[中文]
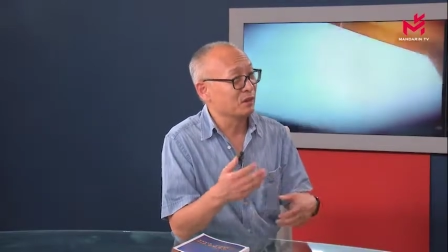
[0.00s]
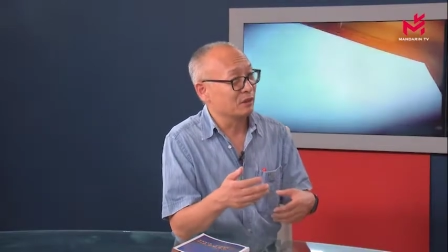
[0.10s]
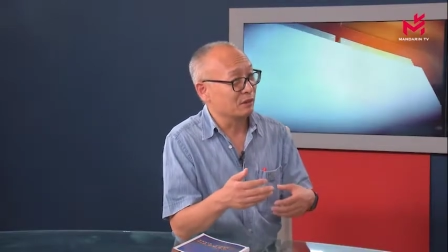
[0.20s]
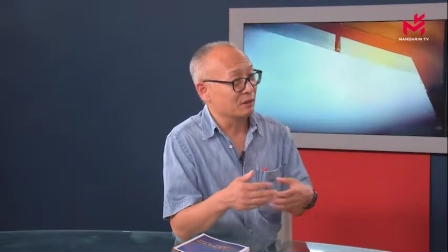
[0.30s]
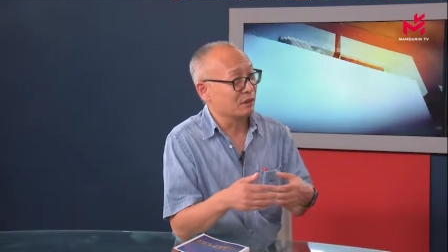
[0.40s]

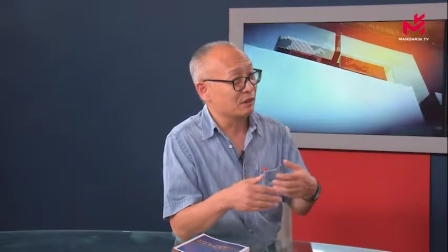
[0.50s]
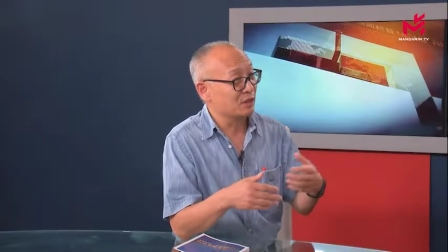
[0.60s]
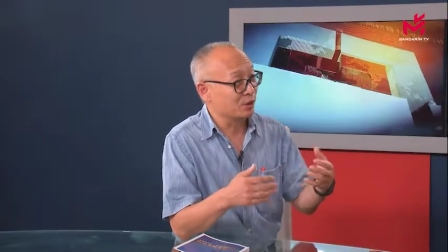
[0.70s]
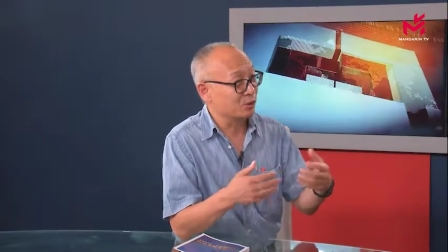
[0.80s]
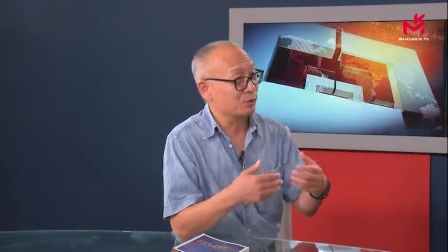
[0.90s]
呃
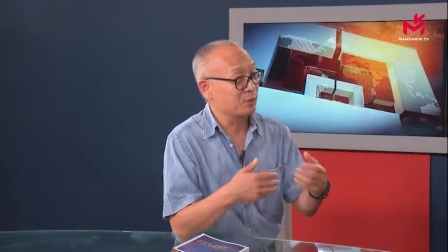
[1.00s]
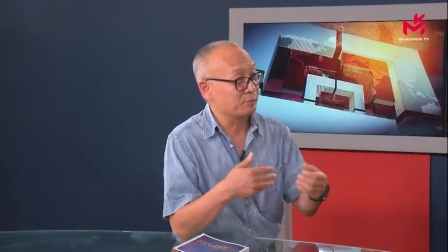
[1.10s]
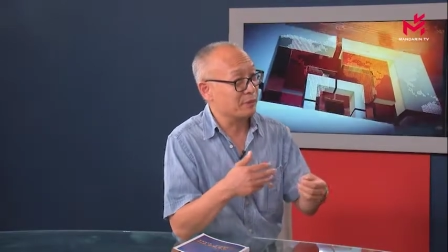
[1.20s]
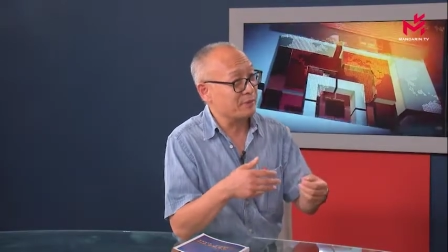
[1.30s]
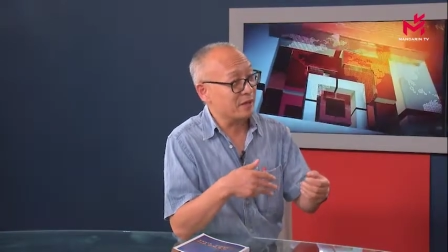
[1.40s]
接触，
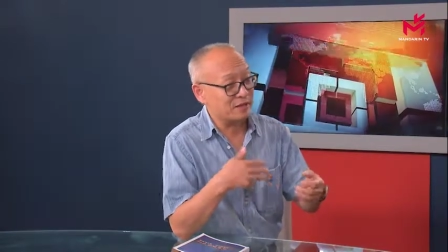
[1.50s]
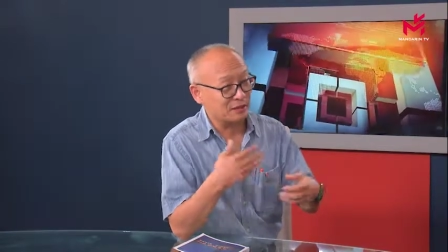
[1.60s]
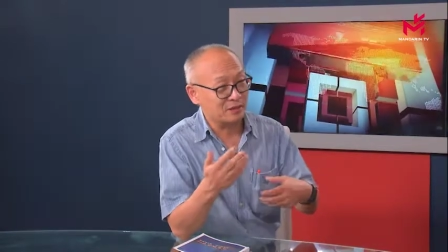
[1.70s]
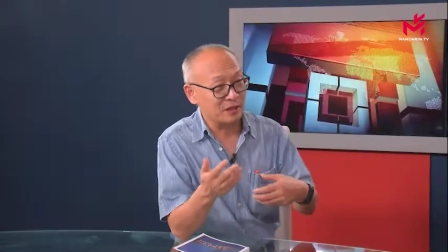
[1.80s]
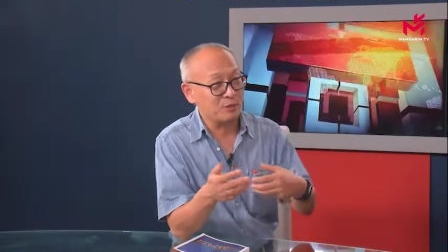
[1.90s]
避免
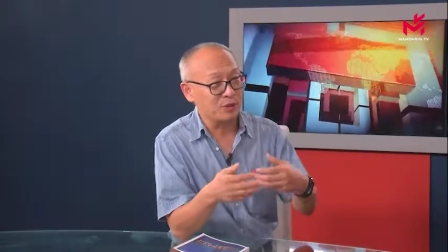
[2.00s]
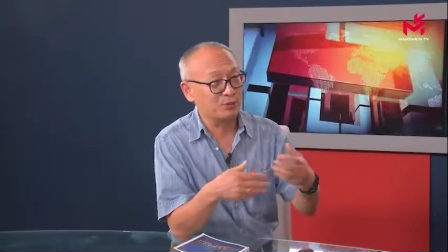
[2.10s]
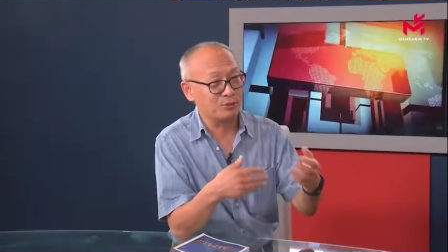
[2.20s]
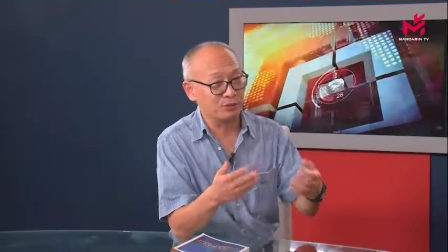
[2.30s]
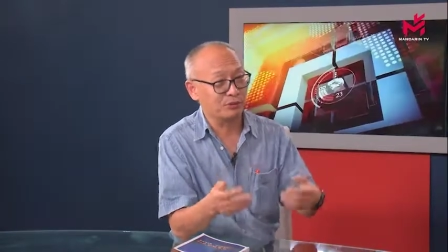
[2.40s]
人人员
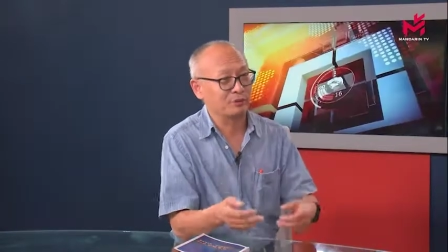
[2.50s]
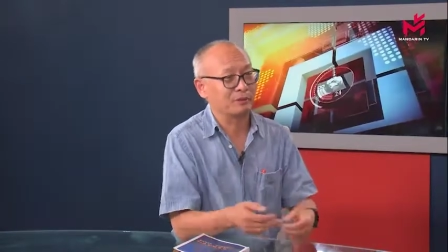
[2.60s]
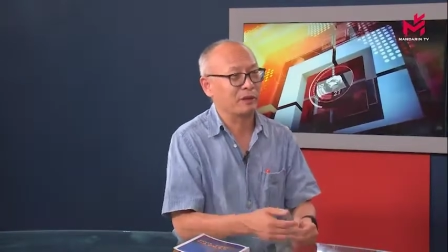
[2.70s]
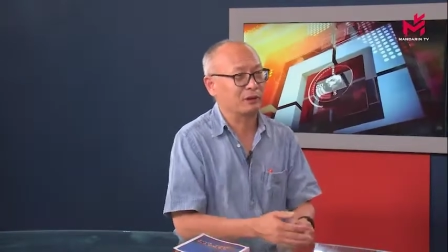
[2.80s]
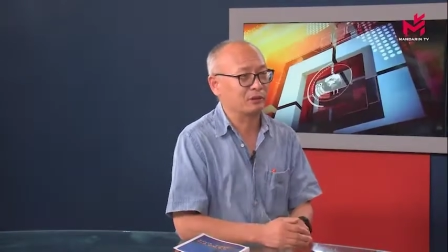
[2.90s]
去，对吧？